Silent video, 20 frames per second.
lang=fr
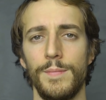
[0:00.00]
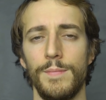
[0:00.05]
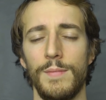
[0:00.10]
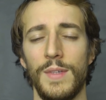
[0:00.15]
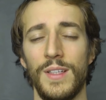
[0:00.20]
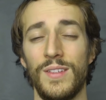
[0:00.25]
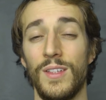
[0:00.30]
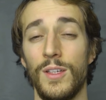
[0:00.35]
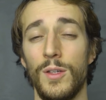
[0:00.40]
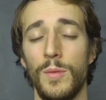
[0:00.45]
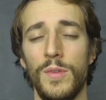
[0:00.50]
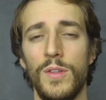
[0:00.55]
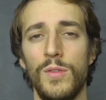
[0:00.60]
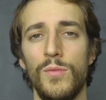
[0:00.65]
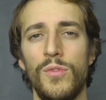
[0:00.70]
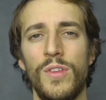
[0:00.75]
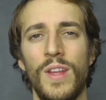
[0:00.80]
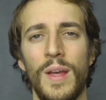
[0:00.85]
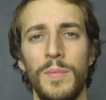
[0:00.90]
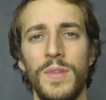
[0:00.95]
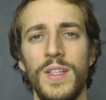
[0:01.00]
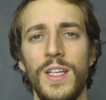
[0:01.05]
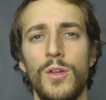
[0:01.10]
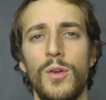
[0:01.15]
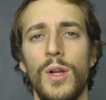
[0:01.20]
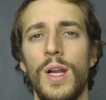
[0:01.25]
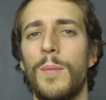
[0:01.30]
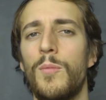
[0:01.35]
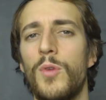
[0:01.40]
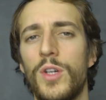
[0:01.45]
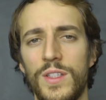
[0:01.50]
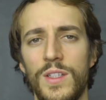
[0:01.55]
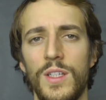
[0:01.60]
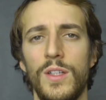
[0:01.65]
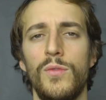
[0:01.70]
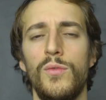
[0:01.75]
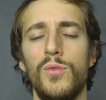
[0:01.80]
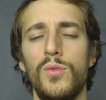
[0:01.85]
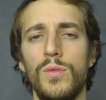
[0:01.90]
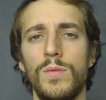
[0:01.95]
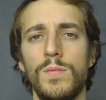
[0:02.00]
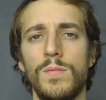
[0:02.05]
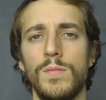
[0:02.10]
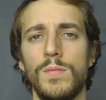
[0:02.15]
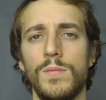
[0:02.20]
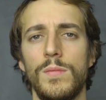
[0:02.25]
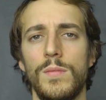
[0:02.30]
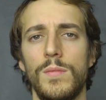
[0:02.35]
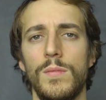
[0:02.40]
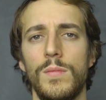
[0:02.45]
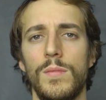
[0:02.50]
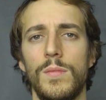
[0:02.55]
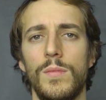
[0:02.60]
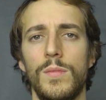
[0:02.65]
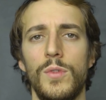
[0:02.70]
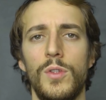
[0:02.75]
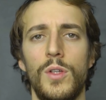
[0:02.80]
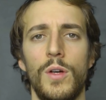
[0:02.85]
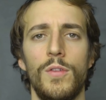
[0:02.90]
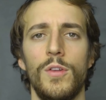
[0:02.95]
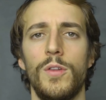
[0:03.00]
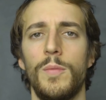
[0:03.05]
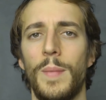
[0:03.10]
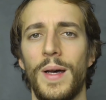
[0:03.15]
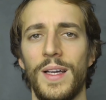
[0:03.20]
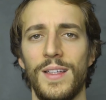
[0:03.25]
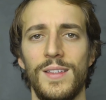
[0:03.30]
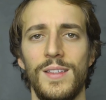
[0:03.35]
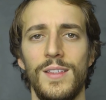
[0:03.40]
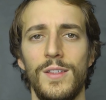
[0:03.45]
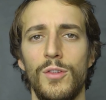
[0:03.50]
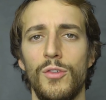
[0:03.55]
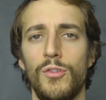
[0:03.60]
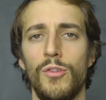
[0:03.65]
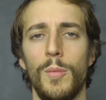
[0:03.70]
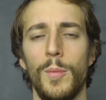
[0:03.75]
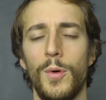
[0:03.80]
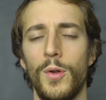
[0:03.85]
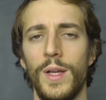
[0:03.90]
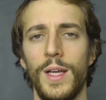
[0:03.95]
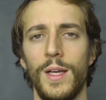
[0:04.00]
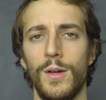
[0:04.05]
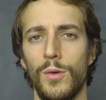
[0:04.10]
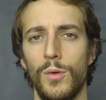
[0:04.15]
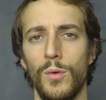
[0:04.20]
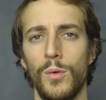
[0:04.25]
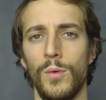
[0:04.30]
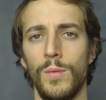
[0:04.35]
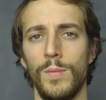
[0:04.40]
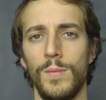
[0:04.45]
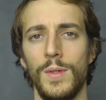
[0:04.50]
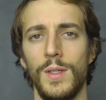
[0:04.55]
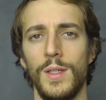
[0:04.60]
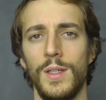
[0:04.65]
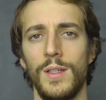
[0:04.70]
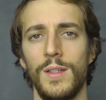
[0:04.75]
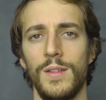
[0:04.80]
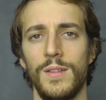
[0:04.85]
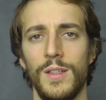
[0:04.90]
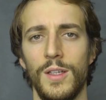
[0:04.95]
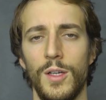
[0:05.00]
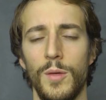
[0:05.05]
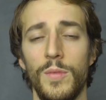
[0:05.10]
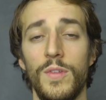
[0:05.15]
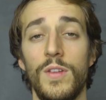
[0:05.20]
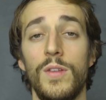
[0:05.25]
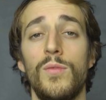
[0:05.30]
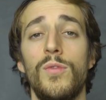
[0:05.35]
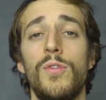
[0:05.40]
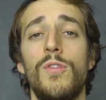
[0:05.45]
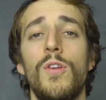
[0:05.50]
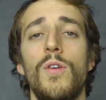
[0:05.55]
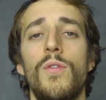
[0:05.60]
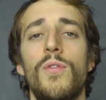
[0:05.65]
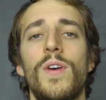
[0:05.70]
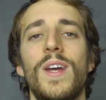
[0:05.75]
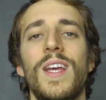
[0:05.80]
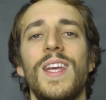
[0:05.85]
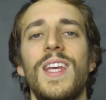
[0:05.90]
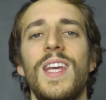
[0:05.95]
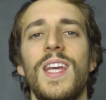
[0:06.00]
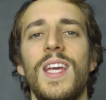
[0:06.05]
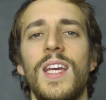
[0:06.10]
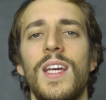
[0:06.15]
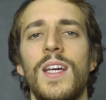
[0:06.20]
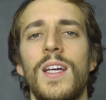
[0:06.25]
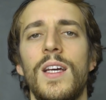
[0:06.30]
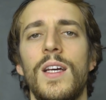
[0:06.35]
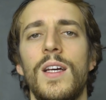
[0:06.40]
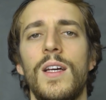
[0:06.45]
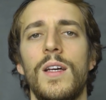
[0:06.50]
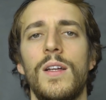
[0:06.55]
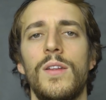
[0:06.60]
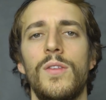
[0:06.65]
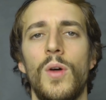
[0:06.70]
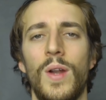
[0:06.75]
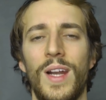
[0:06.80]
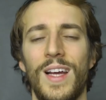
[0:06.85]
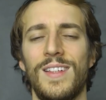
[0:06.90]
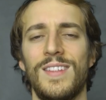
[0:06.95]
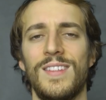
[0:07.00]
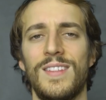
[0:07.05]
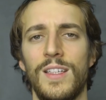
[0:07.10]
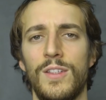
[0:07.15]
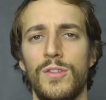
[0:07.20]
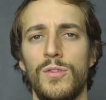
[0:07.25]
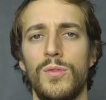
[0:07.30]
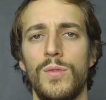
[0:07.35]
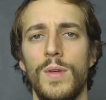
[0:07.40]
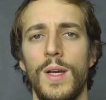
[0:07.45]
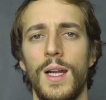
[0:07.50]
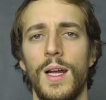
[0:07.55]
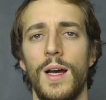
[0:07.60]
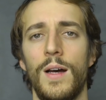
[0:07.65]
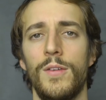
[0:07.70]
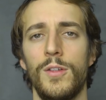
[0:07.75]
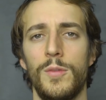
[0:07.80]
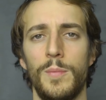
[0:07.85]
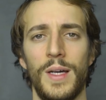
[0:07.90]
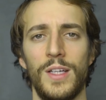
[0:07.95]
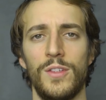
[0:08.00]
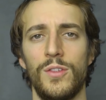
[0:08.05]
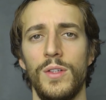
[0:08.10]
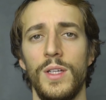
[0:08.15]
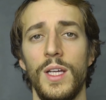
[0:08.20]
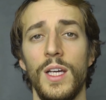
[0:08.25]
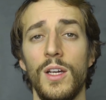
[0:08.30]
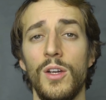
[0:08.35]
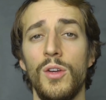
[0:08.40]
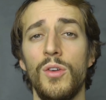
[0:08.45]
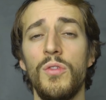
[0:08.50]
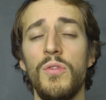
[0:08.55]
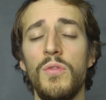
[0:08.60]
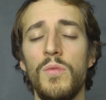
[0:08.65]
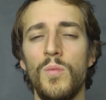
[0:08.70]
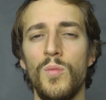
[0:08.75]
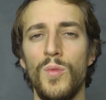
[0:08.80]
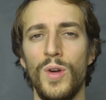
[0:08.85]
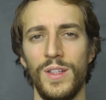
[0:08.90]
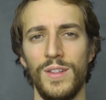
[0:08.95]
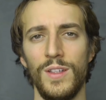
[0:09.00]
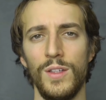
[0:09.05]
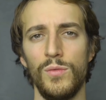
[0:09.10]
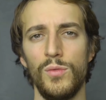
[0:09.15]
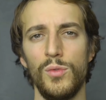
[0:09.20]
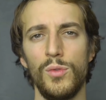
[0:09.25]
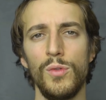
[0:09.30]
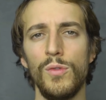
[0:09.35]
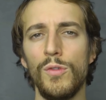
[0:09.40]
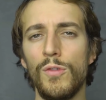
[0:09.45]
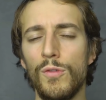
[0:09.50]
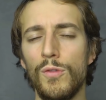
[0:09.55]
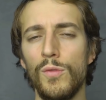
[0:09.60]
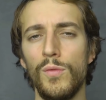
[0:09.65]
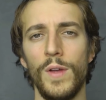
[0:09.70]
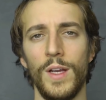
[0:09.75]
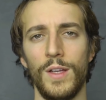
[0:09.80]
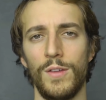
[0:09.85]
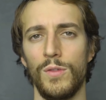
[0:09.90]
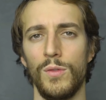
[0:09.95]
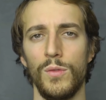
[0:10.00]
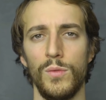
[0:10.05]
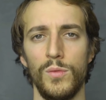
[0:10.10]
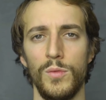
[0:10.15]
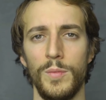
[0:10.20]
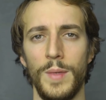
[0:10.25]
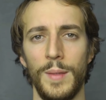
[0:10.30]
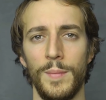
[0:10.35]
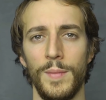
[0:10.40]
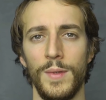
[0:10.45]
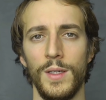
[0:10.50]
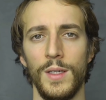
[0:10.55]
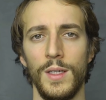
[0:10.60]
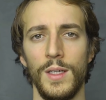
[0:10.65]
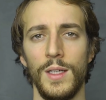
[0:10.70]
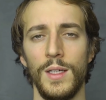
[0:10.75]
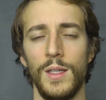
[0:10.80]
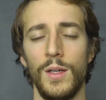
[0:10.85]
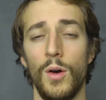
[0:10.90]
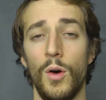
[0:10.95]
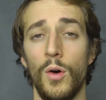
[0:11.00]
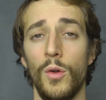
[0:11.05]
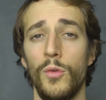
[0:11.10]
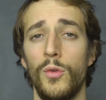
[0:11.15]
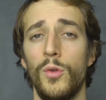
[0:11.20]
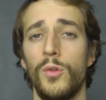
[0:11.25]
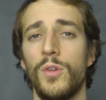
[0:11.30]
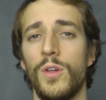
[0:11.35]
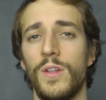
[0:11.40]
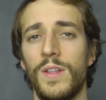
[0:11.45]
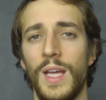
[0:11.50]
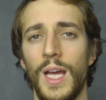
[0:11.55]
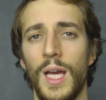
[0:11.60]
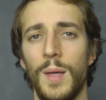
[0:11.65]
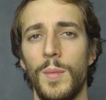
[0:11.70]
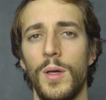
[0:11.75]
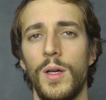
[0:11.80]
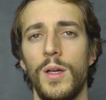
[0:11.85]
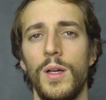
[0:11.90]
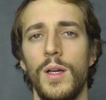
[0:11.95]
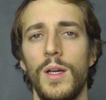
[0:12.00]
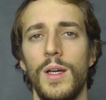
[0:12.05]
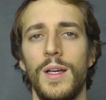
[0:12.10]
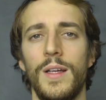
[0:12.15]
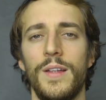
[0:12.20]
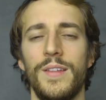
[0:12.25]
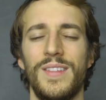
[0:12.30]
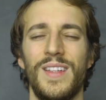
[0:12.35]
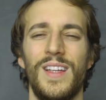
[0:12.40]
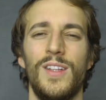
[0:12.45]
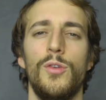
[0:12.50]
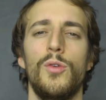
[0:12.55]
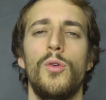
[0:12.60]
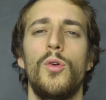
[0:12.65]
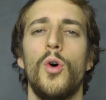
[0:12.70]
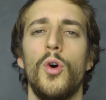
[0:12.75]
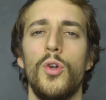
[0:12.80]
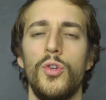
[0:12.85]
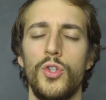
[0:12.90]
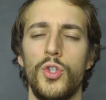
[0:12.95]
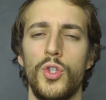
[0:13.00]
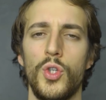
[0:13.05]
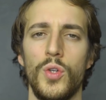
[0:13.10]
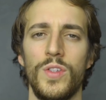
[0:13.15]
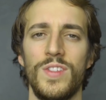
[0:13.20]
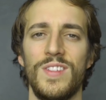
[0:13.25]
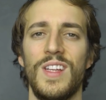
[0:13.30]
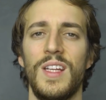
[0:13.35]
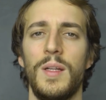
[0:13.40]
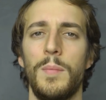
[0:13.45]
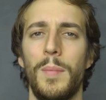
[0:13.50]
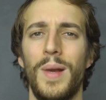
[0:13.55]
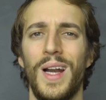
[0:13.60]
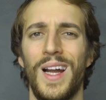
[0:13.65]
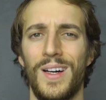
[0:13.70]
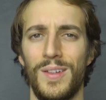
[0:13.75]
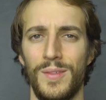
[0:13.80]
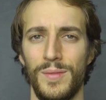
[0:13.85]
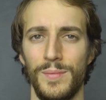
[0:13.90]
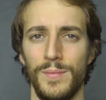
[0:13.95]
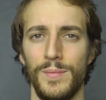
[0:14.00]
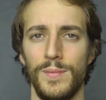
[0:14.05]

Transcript: Ben, c'est comme si vous ameniez que la moitié de vous dans votre partie de jambes en l'air en gros. C'est comme si vous offriez dans l'acte sexuel à votre partenaire qu'une moitié de vous, qu'une sous-version de vous-même. En d'autres termes, ça a de grandes chances d'être plat.